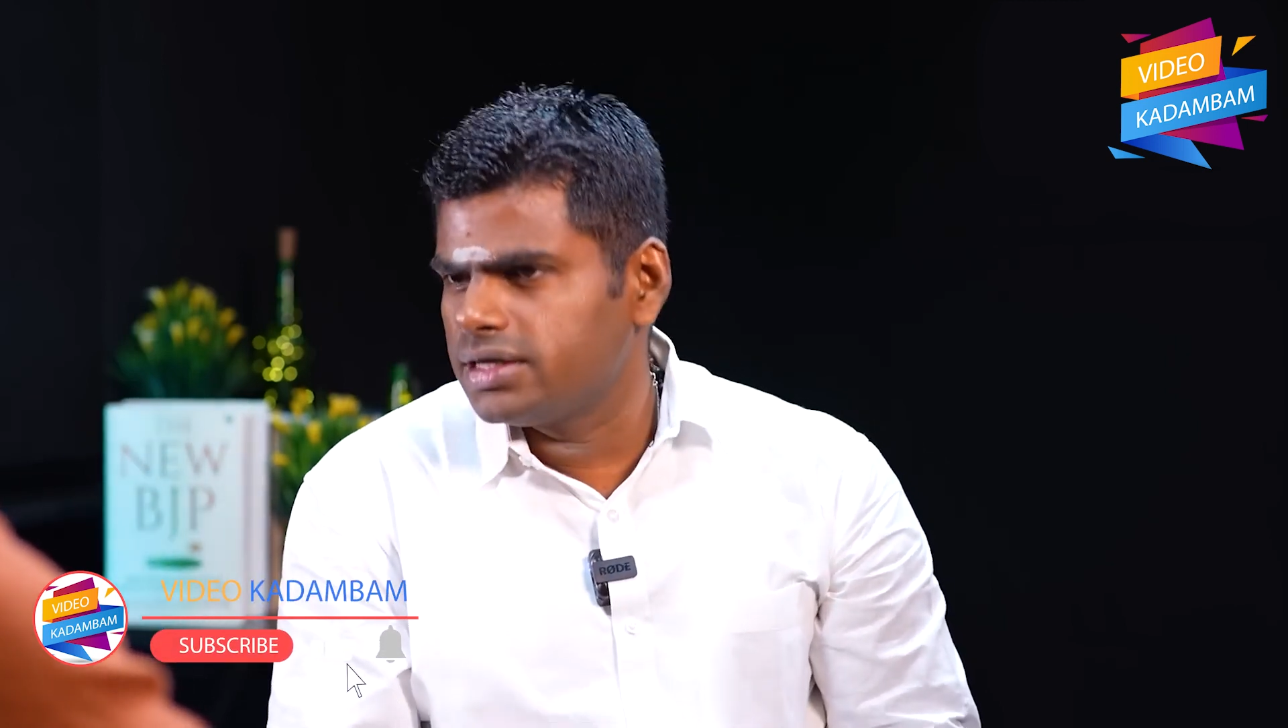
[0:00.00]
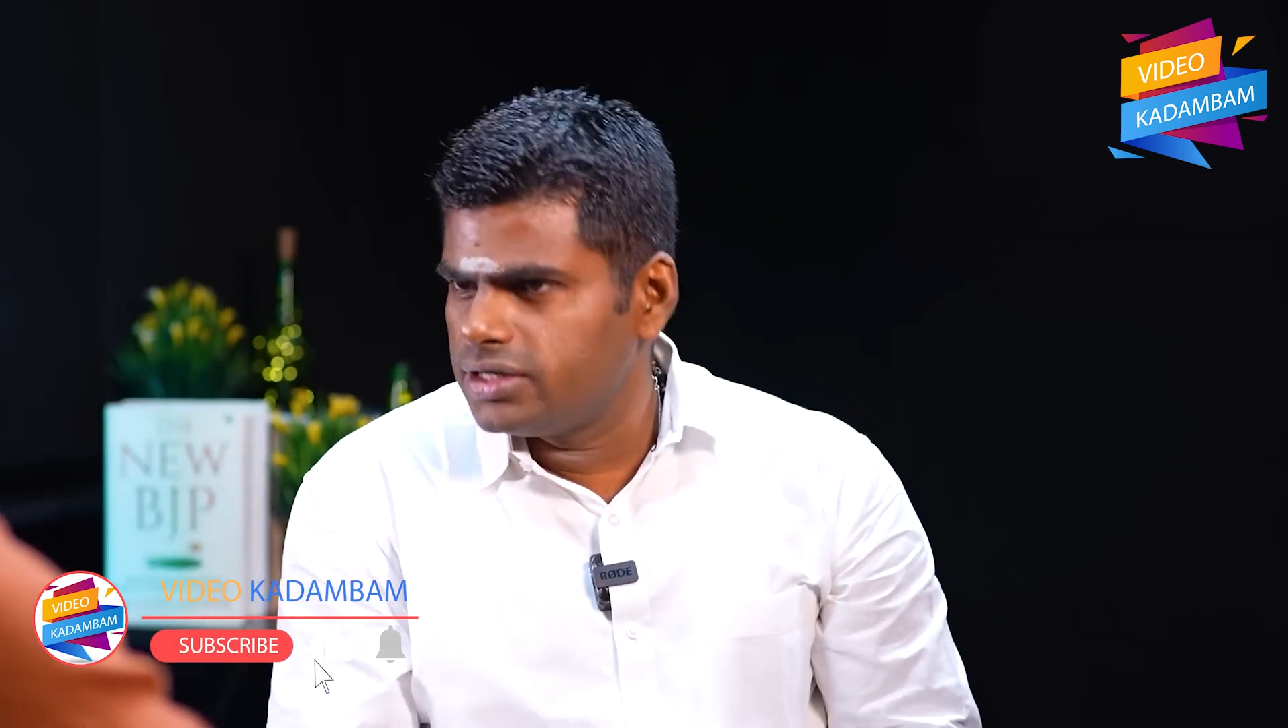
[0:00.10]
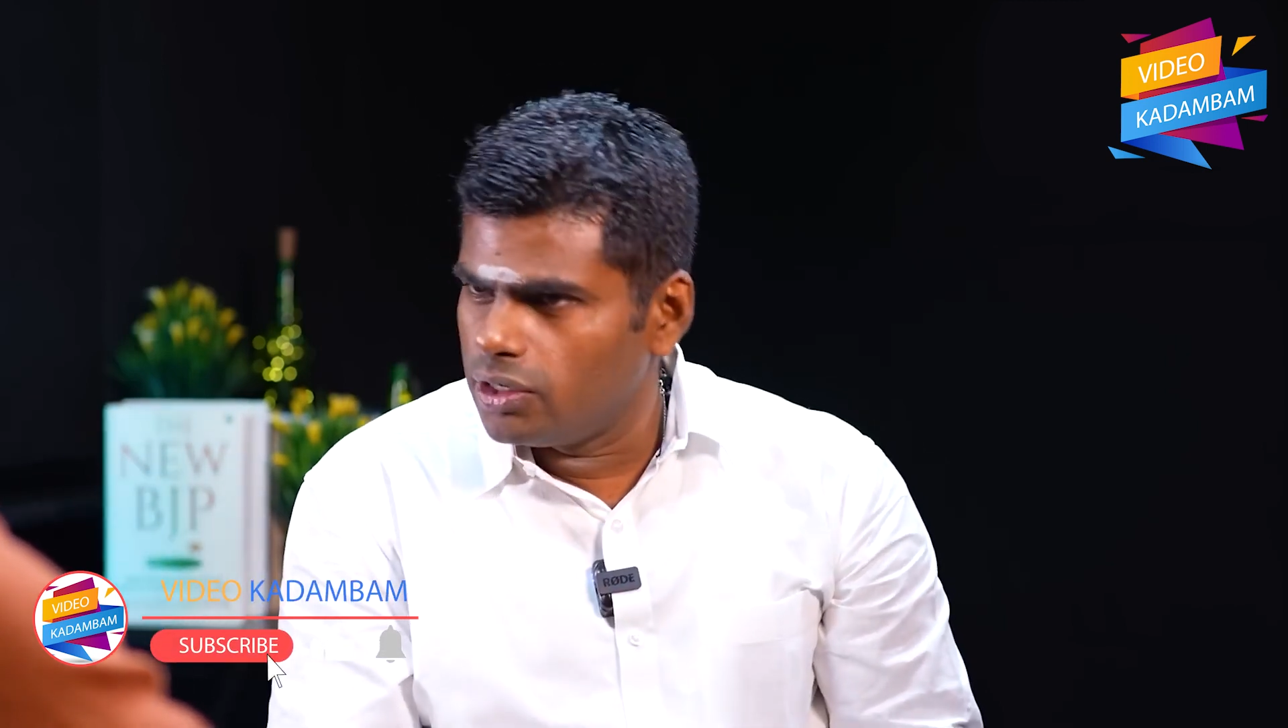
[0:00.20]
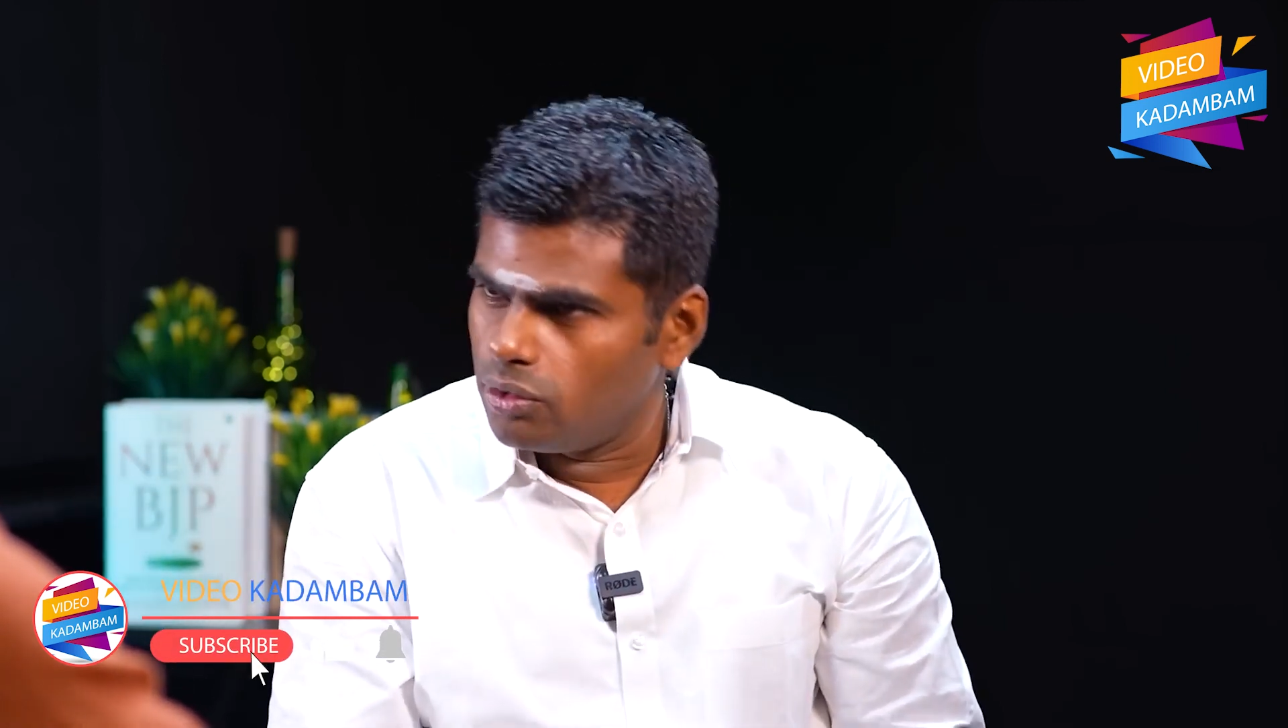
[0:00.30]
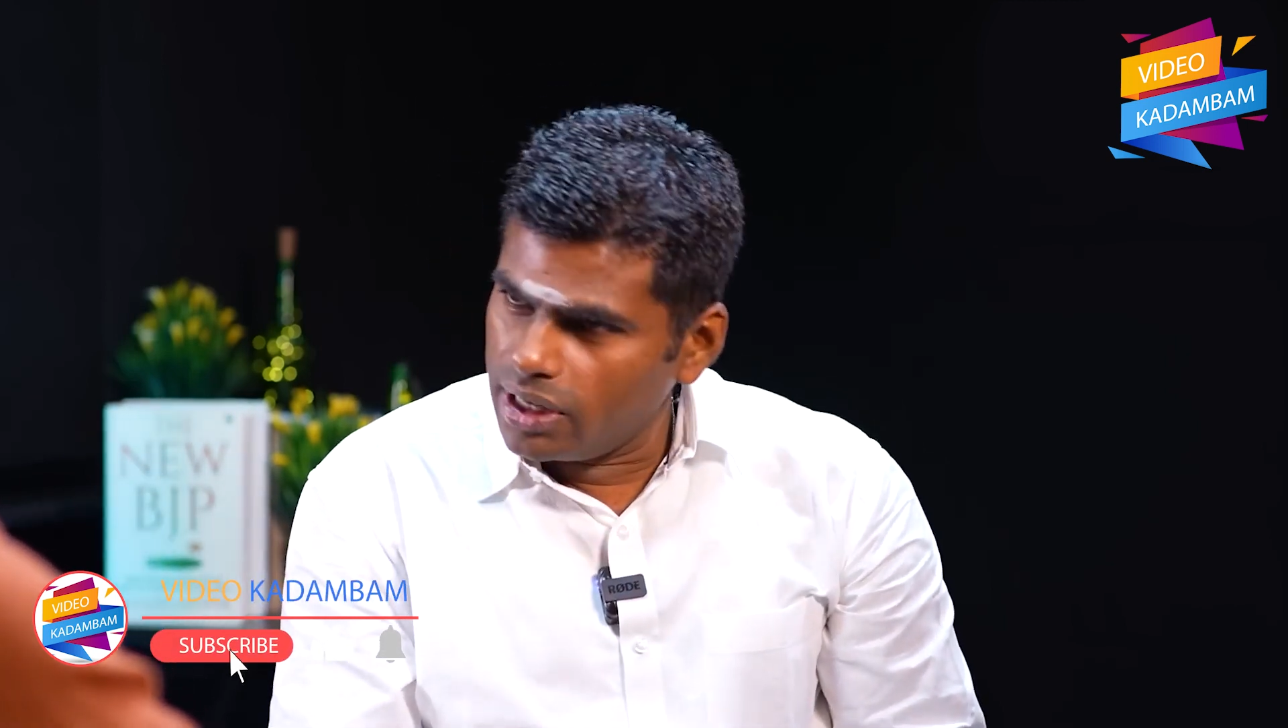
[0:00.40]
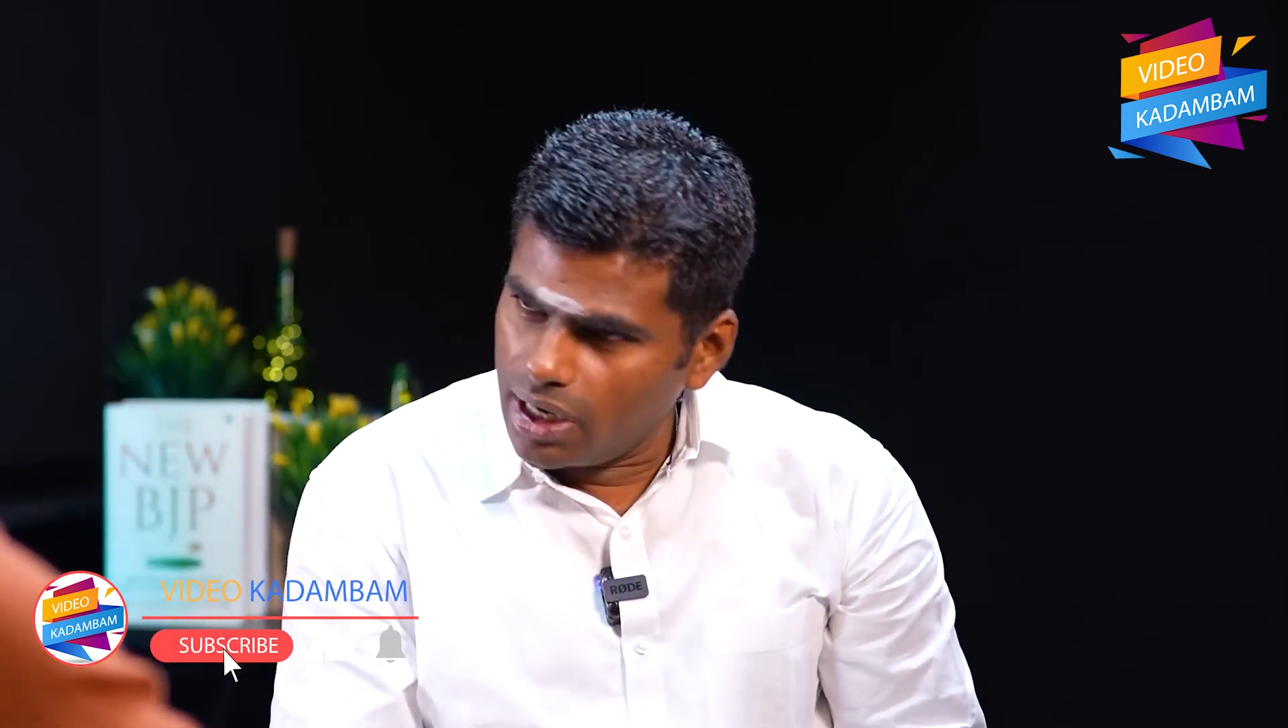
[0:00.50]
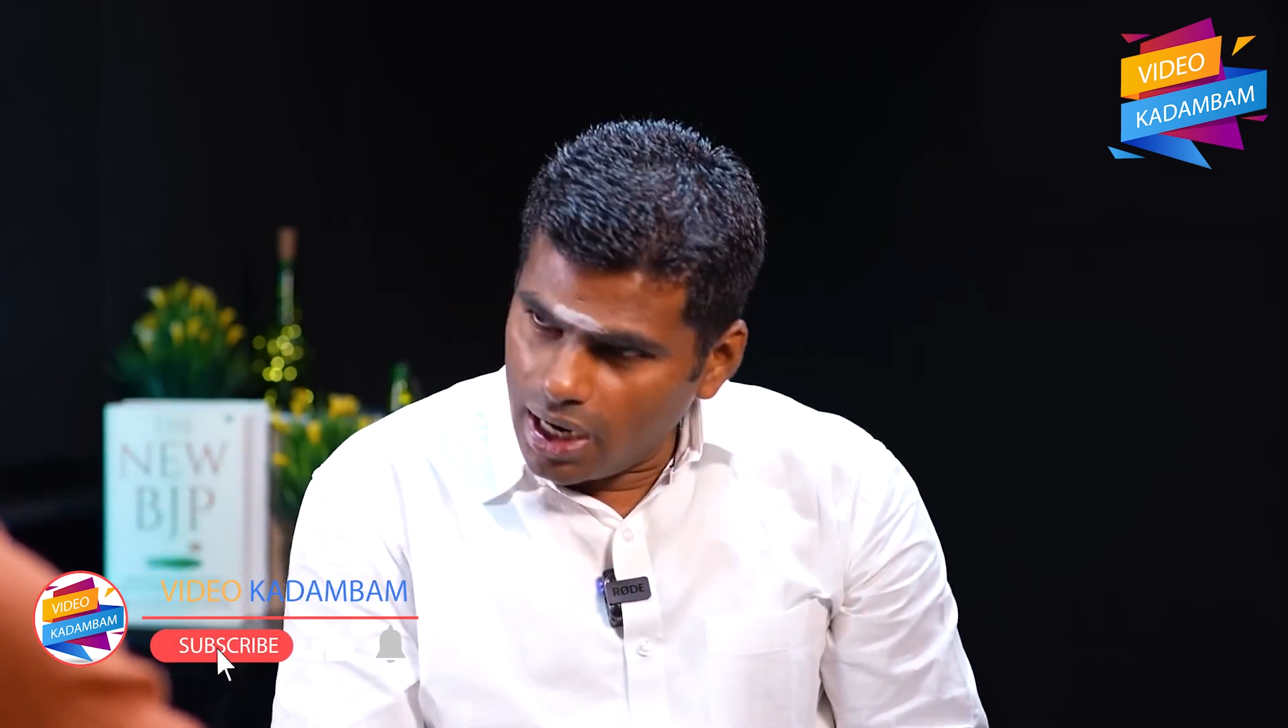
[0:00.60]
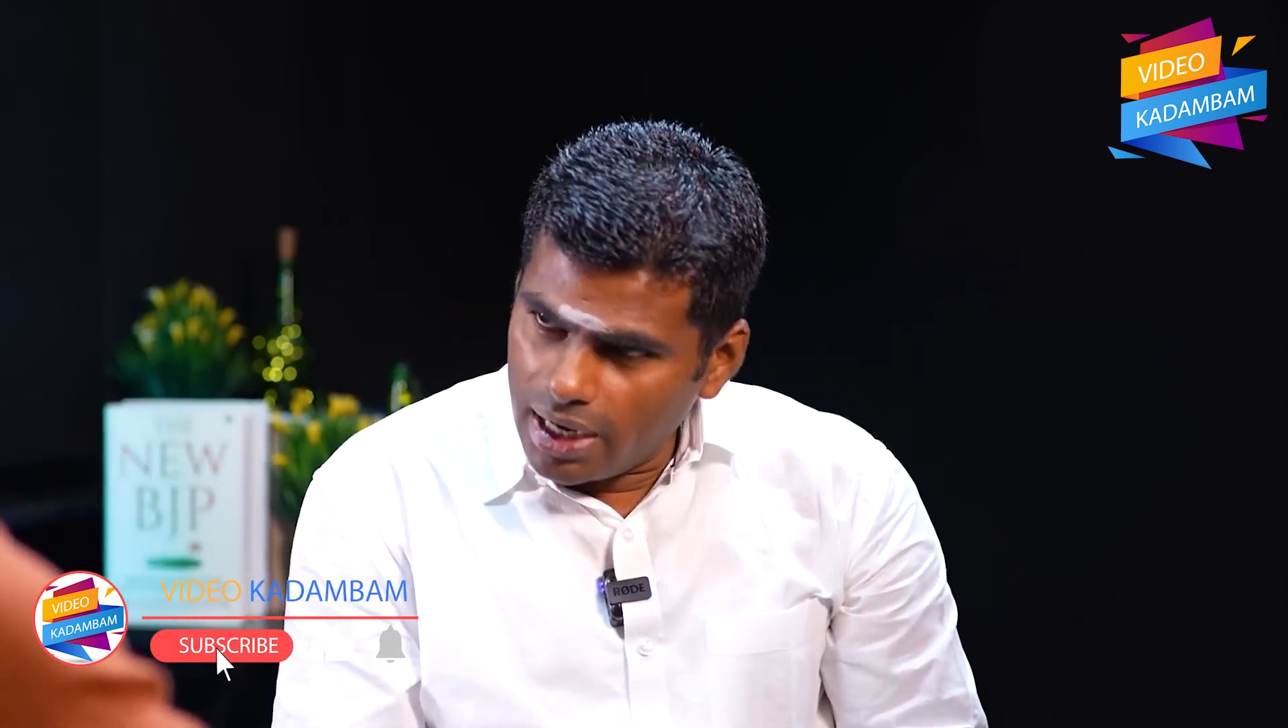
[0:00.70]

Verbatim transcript: கட்சியினுடைய